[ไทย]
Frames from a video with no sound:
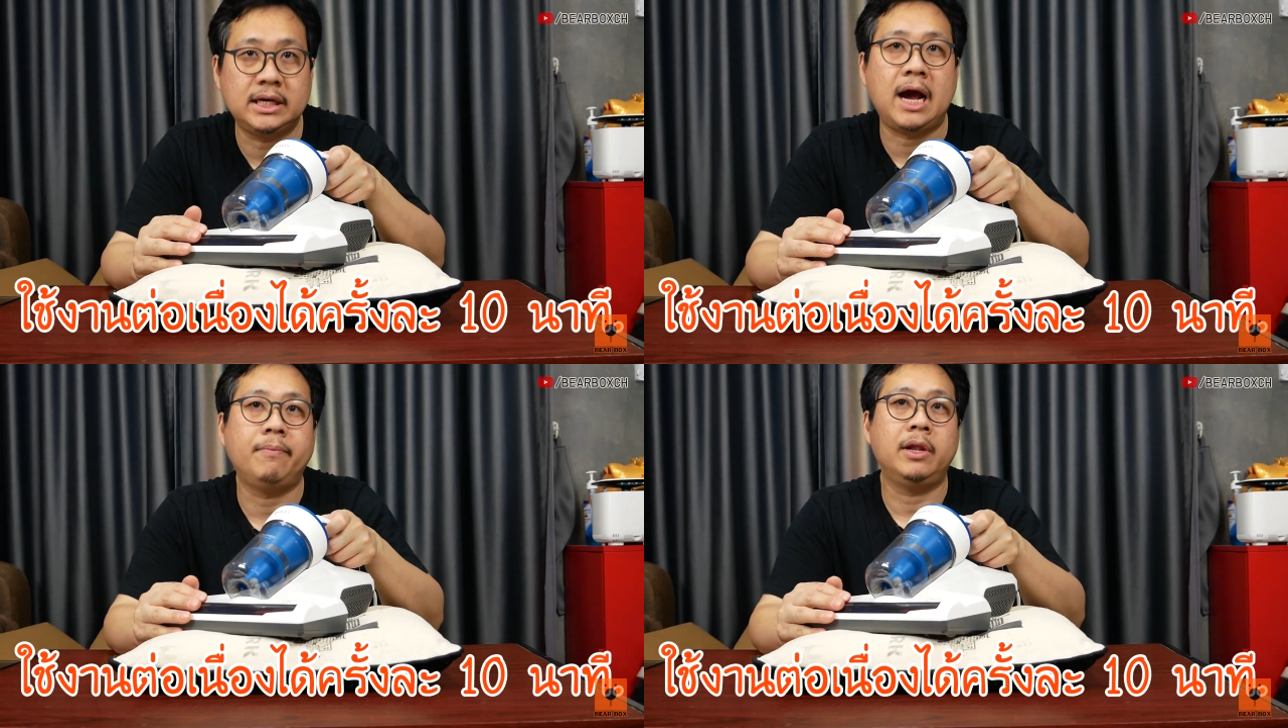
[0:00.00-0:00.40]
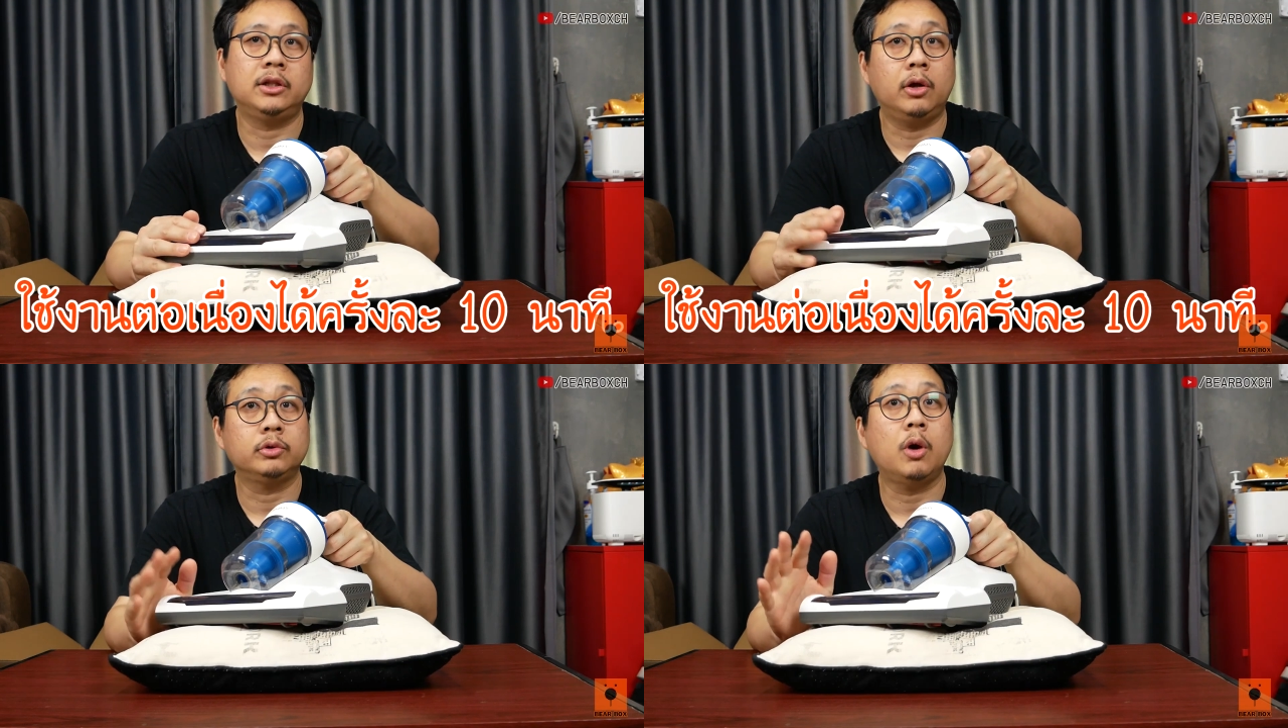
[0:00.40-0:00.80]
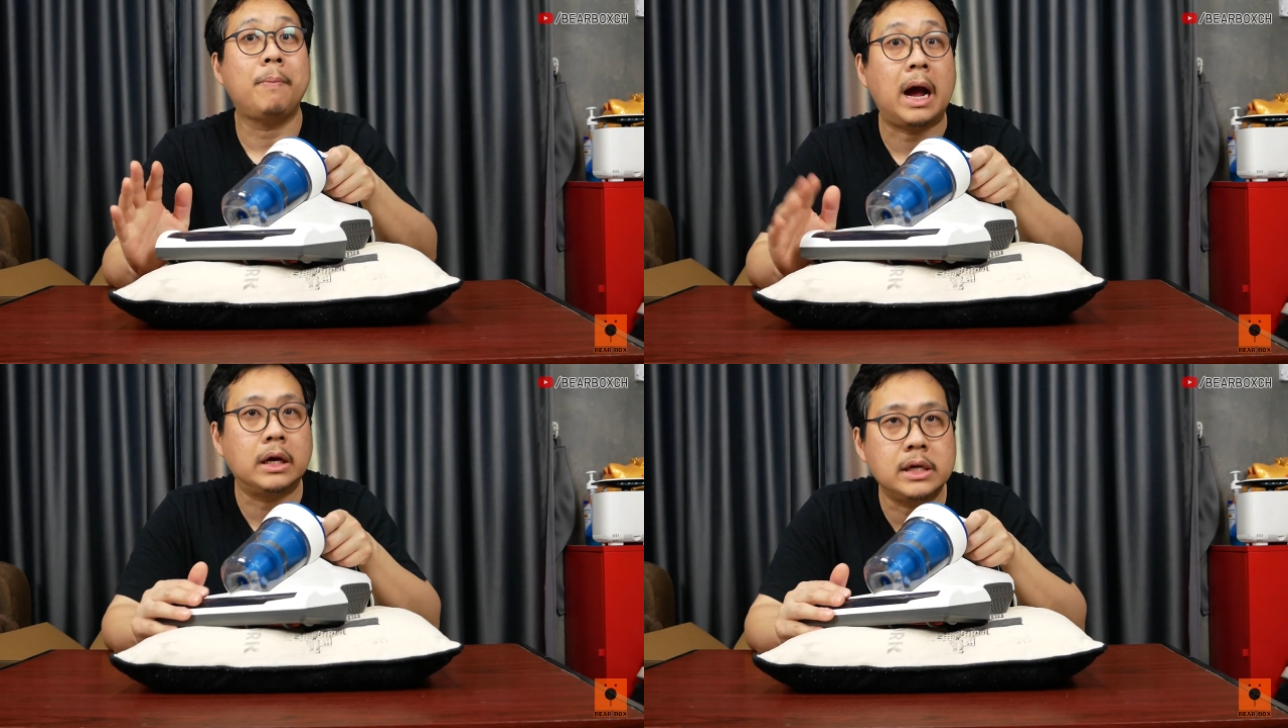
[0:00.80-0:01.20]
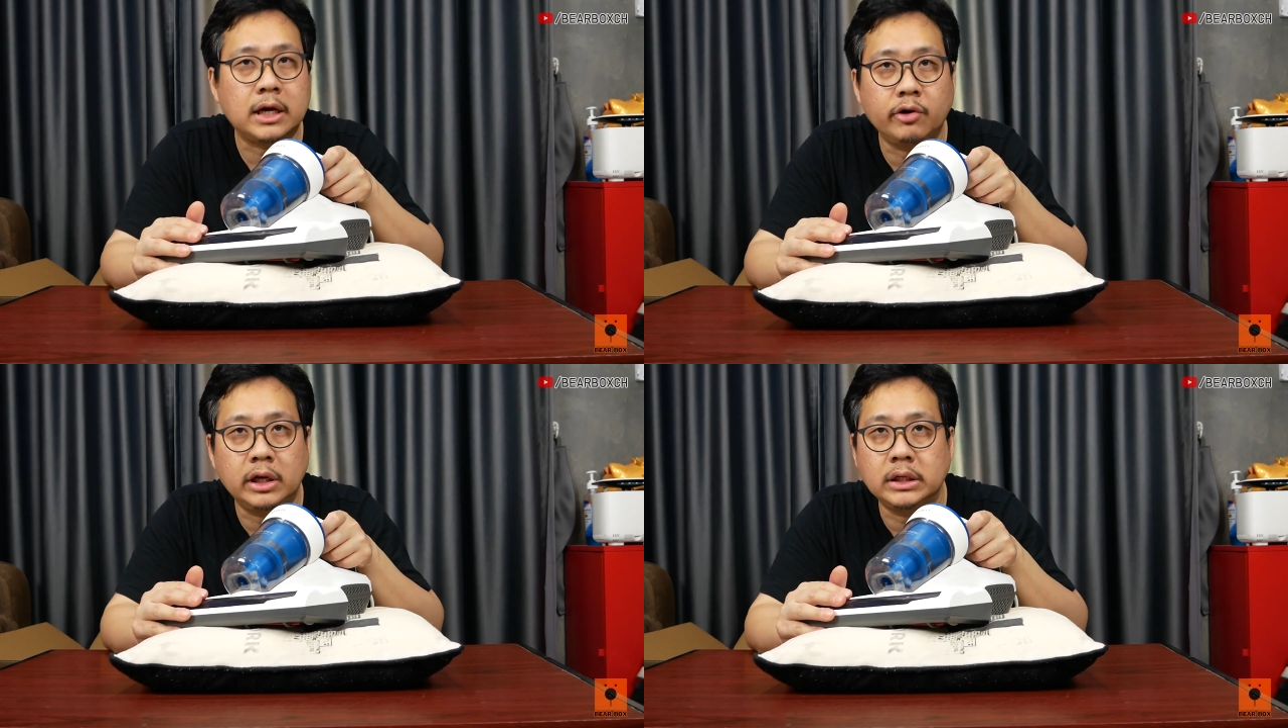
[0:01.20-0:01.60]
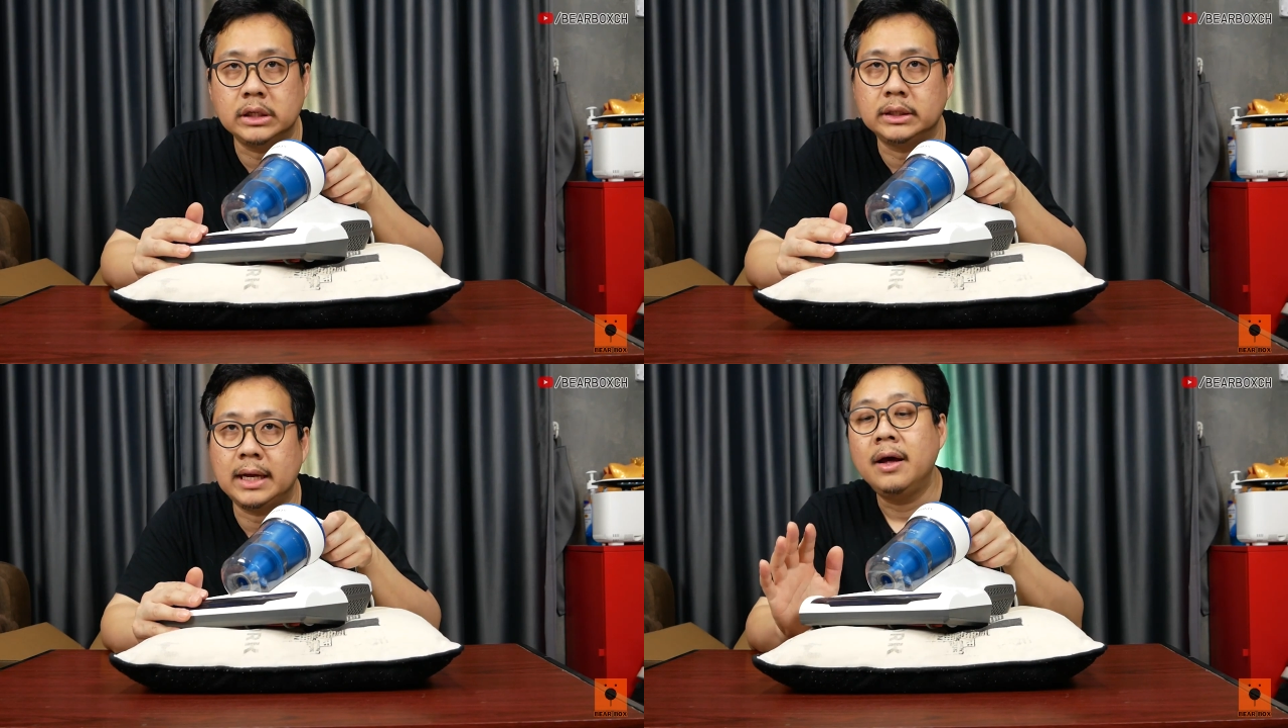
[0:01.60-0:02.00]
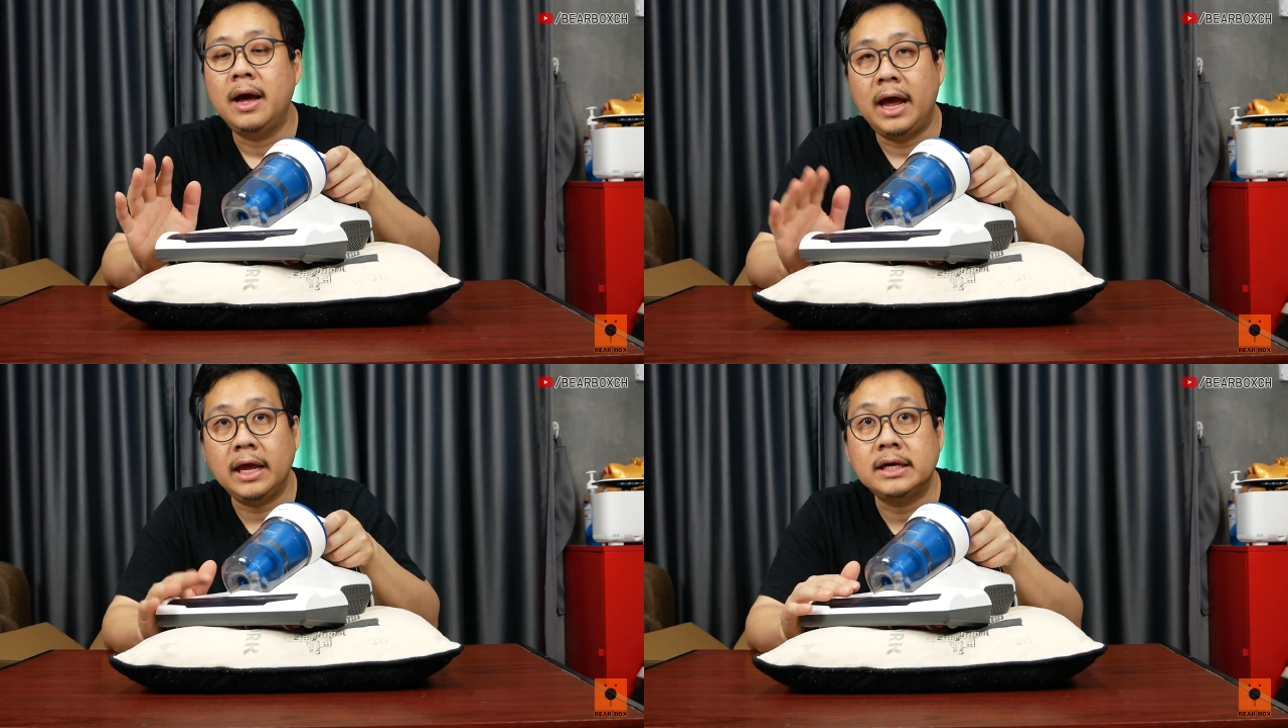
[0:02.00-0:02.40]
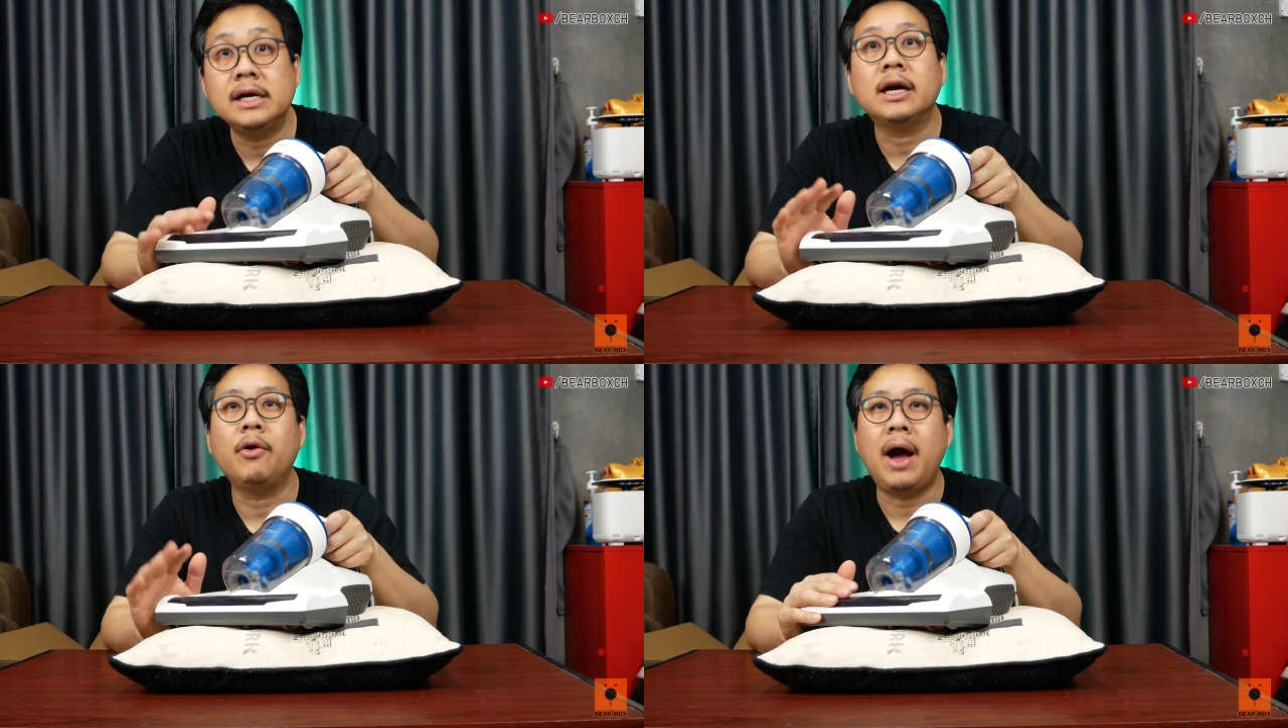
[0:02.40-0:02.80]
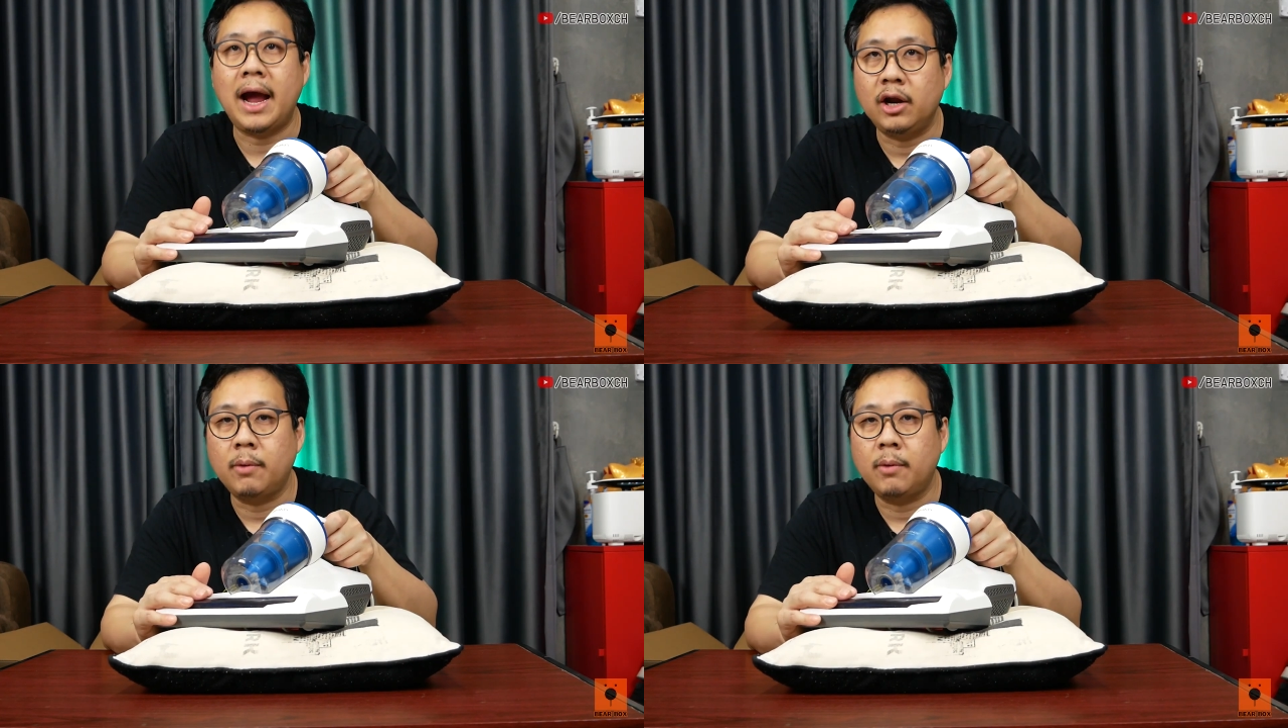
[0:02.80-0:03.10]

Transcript: ครับแล้วเราต้องพักเครื่องเขานิดนึงนะให้เครื่องเขาหายร้